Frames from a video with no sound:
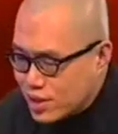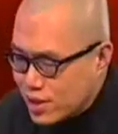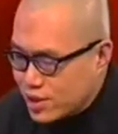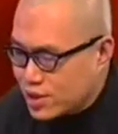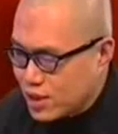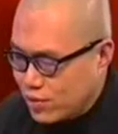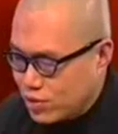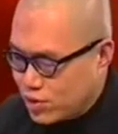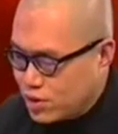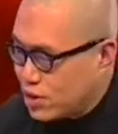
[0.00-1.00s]
其实这件事
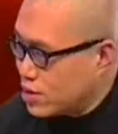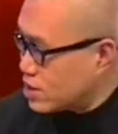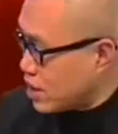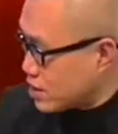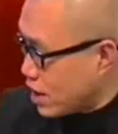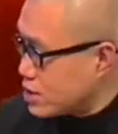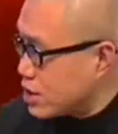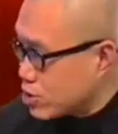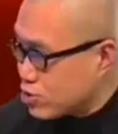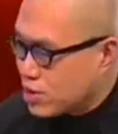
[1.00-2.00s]
啊，我觉得像你刚
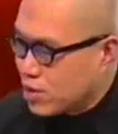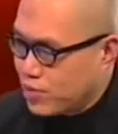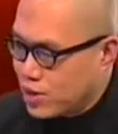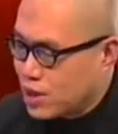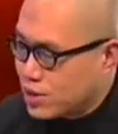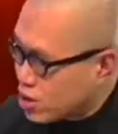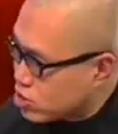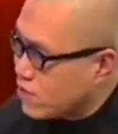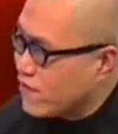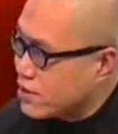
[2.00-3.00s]
刚引述那个博客
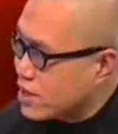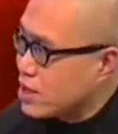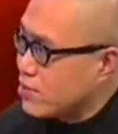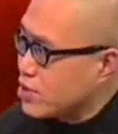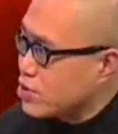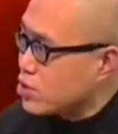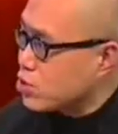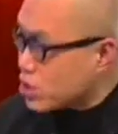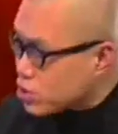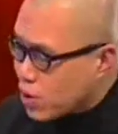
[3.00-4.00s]
那个说法，当然不能
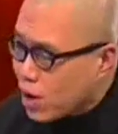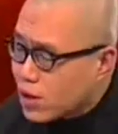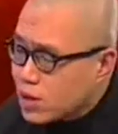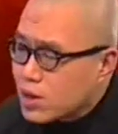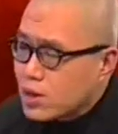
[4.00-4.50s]
说全错。